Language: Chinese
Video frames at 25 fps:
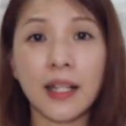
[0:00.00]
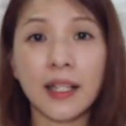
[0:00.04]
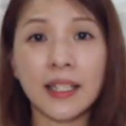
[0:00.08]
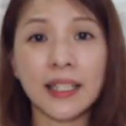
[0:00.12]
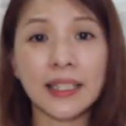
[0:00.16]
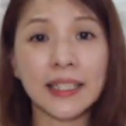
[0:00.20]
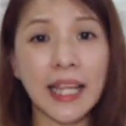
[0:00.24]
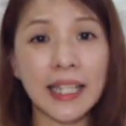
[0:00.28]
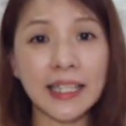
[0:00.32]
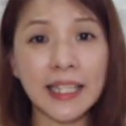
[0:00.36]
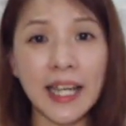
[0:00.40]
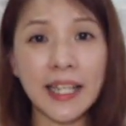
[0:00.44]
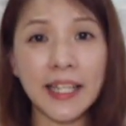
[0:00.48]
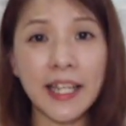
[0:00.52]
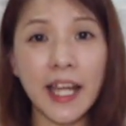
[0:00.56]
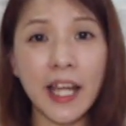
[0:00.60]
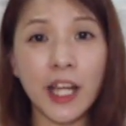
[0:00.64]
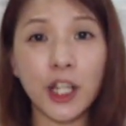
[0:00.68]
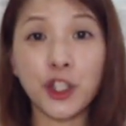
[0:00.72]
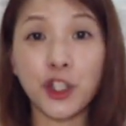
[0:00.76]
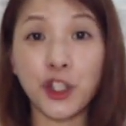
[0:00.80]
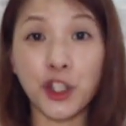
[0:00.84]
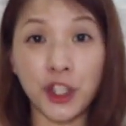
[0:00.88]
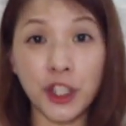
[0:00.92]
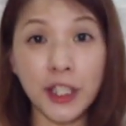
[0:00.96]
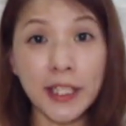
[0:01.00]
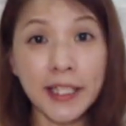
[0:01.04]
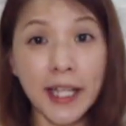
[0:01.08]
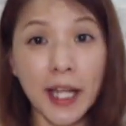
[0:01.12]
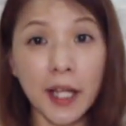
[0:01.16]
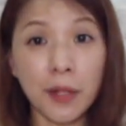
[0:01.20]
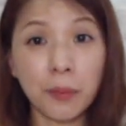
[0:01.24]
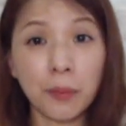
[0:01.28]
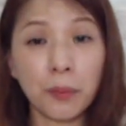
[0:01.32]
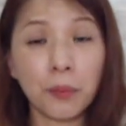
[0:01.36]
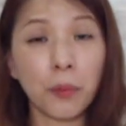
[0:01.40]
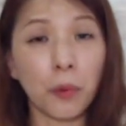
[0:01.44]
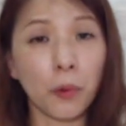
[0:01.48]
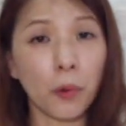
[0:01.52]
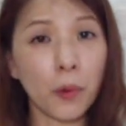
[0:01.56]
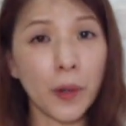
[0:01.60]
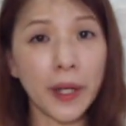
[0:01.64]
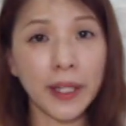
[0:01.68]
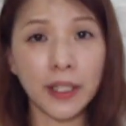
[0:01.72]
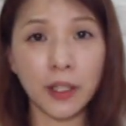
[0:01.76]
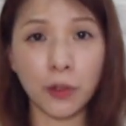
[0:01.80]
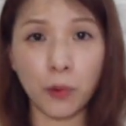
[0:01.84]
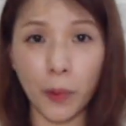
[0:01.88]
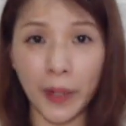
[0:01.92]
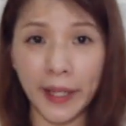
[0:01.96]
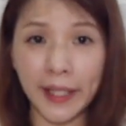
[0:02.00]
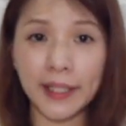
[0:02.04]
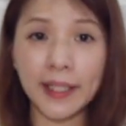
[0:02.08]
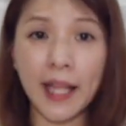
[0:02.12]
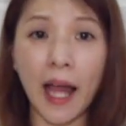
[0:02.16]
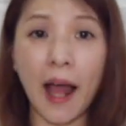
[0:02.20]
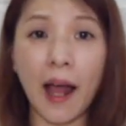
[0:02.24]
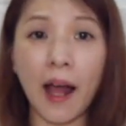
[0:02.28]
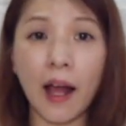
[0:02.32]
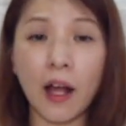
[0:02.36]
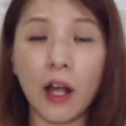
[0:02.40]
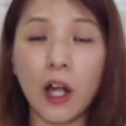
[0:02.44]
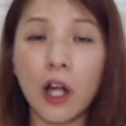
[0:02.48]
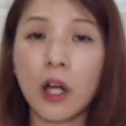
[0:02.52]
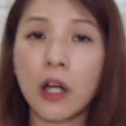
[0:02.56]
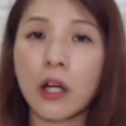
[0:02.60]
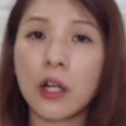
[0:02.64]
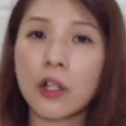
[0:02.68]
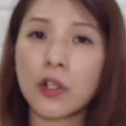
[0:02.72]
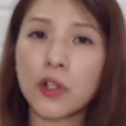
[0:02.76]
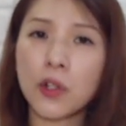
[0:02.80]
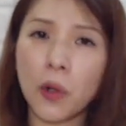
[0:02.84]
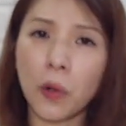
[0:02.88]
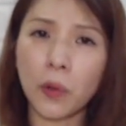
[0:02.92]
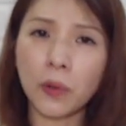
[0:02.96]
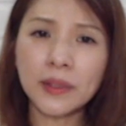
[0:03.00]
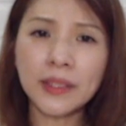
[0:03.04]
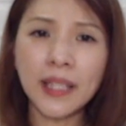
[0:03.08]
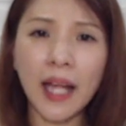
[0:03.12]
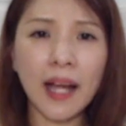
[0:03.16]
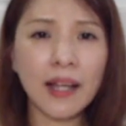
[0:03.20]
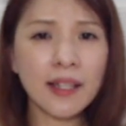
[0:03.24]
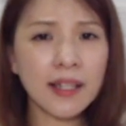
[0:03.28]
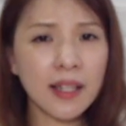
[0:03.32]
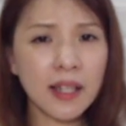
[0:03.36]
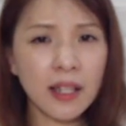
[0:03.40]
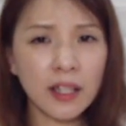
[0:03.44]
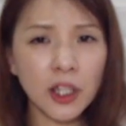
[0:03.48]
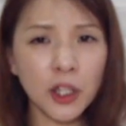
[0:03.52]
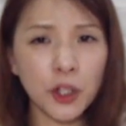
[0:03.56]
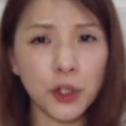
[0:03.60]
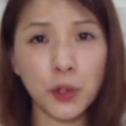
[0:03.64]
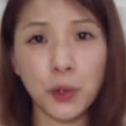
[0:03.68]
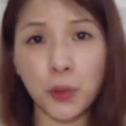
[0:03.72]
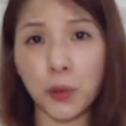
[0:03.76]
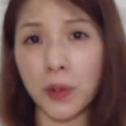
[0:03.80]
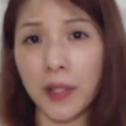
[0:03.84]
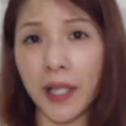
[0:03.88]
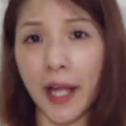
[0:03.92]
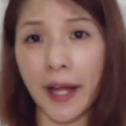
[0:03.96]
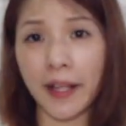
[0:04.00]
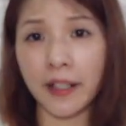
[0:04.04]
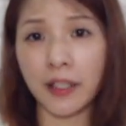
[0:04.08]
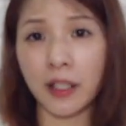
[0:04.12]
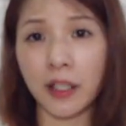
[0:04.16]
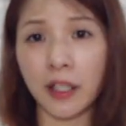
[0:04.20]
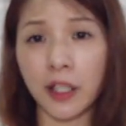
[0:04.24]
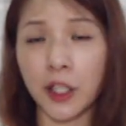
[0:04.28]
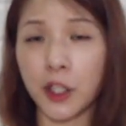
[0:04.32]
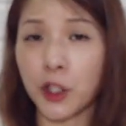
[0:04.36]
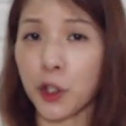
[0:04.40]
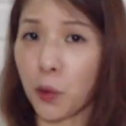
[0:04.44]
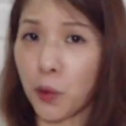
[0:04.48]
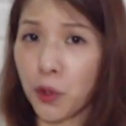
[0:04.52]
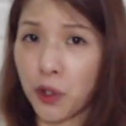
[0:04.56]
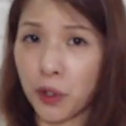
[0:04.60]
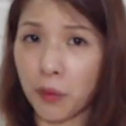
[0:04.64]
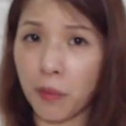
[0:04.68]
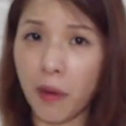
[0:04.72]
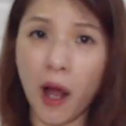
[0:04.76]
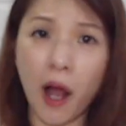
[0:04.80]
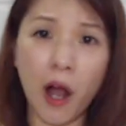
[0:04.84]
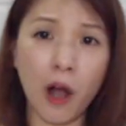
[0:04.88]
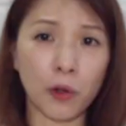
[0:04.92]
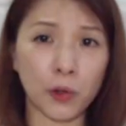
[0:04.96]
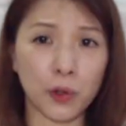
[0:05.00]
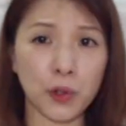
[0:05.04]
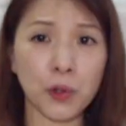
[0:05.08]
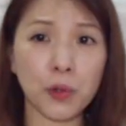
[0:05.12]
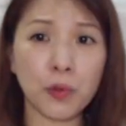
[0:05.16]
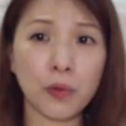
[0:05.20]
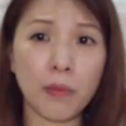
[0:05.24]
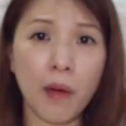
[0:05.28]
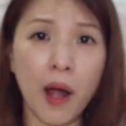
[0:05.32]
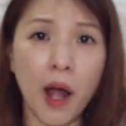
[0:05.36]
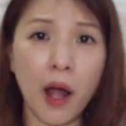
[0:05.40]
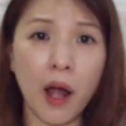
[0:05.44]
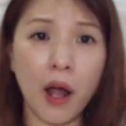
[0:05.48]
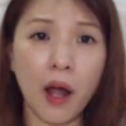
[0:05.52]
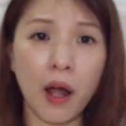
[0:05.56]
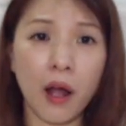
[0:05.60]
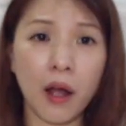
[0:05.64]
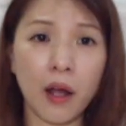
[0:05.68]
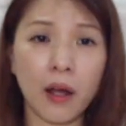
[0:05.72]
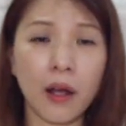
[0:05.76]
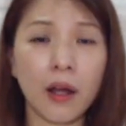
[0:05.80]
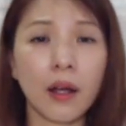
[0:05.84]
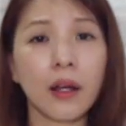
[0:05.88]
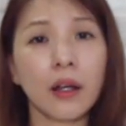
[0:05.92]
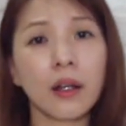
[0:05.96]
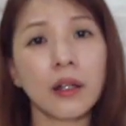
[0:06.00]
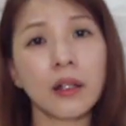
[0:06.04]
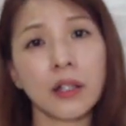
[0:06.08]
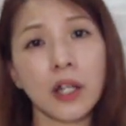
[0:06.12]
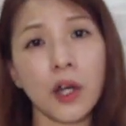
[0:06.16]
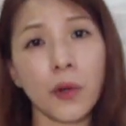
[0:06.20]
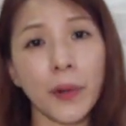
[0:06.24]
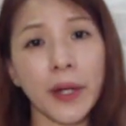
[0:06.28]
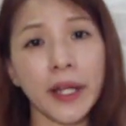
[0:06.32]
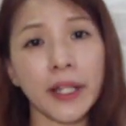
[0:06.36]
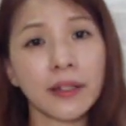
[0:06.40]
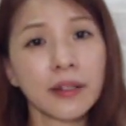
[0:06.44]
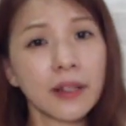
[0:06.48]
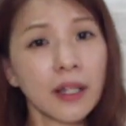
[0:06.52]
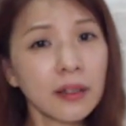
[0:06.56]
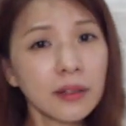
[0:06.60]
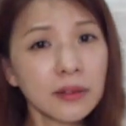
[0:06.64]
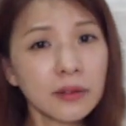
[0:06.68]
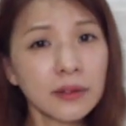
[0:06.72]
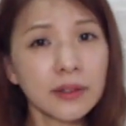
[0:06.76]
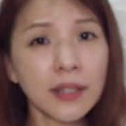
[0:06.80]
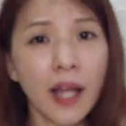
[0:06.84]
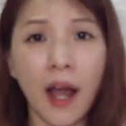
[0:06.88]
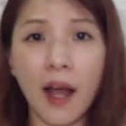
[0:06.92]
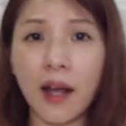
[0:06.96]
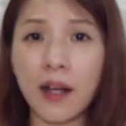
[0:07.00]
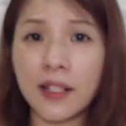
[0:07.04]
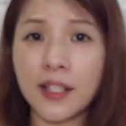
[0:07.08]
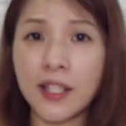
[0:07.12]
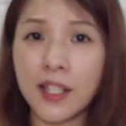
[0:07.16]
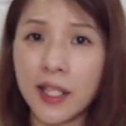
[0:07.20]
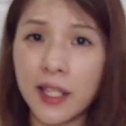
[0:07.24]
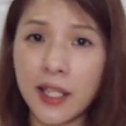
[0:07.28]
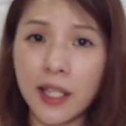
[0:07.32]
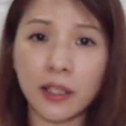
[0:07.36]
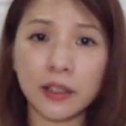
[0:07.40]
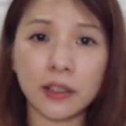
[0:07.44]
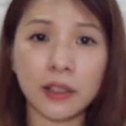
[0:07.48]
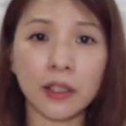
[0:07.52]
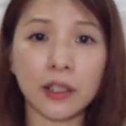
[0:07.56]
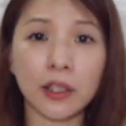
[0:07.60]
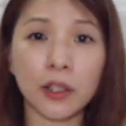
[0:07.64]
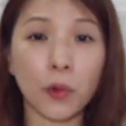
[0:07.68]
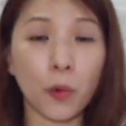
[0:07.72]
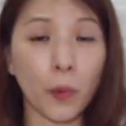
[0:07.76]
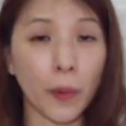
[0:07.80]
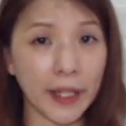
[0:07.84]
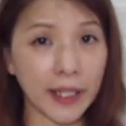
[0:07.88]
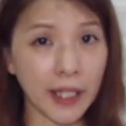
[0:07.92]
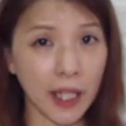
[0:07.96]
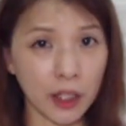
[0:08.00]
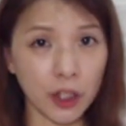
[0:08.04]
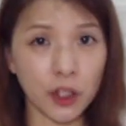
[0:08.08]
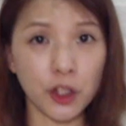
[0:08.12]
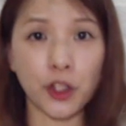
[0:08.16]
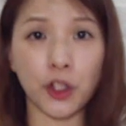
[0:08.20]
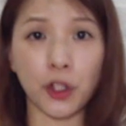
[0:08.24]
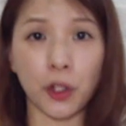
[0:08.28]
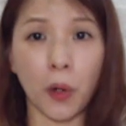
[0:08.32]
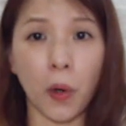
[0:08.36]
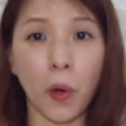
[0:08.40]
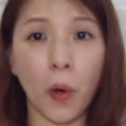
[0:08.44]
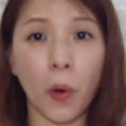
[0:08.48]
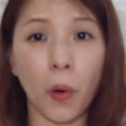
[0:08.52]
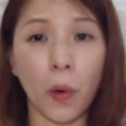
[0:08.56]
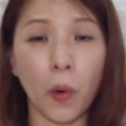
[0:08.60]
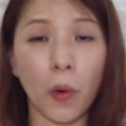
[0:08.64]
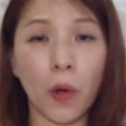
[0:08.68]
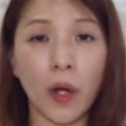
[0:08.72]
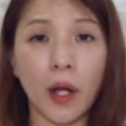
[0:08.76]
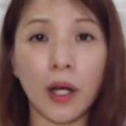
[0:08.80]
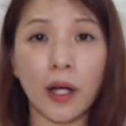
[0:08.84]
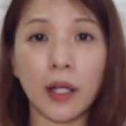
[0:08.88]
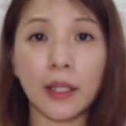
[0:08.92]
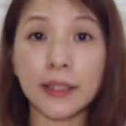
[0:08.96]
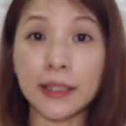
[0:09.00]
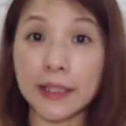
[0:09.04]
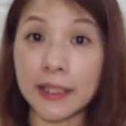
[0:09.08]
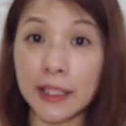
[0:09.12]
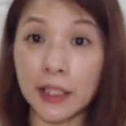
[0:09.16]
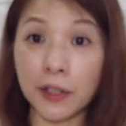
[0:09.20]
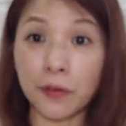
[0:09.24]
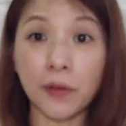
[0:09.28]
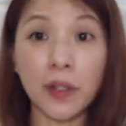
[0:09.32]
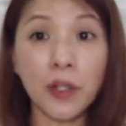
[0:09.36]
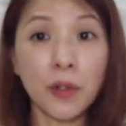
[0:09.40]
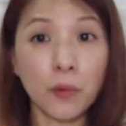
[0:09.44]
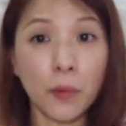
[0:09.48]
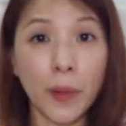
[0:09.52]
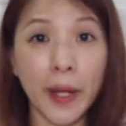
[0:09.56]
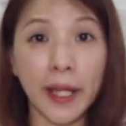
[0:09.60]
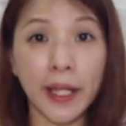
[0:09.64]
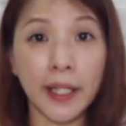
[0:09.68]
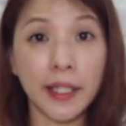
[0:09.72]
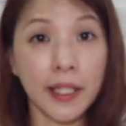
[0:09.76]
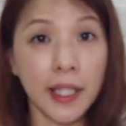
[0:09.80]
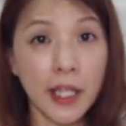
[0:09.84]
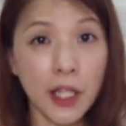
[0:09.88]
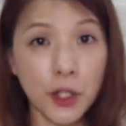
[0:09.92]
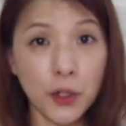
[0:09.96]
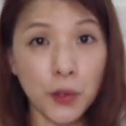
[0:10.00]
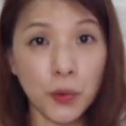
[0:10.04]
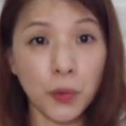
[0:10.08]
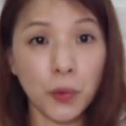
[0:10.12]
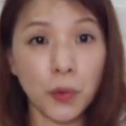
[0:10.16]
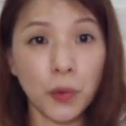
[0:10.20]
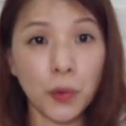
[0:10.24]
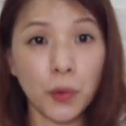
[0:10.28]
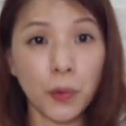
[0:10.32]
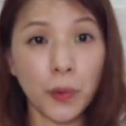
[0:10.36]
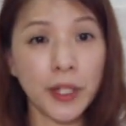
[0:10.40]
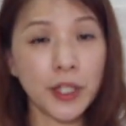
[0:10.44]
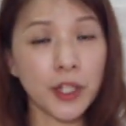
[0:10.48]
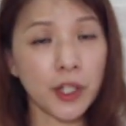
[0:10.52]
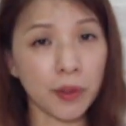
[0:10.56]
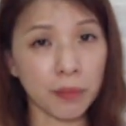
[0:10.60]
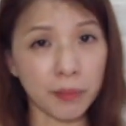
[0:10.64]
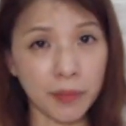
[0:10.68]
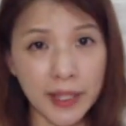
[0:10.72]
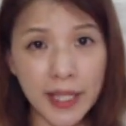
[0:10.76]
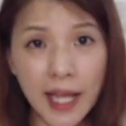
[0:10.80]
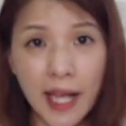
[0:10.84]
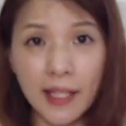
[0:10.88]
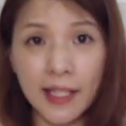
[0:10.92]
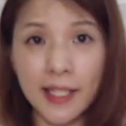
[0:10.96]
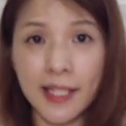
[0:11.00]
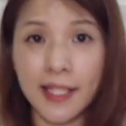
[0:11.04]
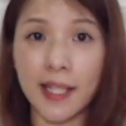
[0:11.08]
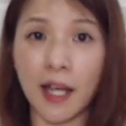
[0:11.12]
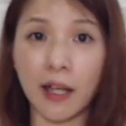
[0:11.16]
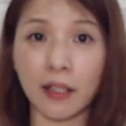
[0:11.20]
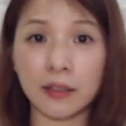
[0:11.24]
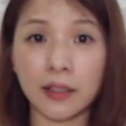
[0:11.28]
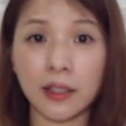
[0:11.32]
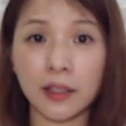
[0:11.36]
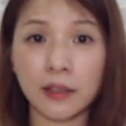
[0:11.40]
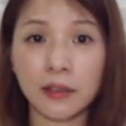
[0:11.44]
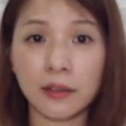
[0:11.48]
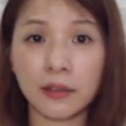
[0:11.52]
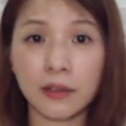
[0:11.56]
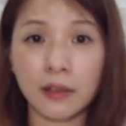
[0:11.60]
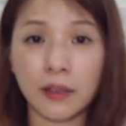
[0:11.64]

拿丹叶直言不讳地回答：“从拿撒勒出来的有什么好处吗？”各位，当他这样的回答的时候，你认为耶稣会怎么样想呢？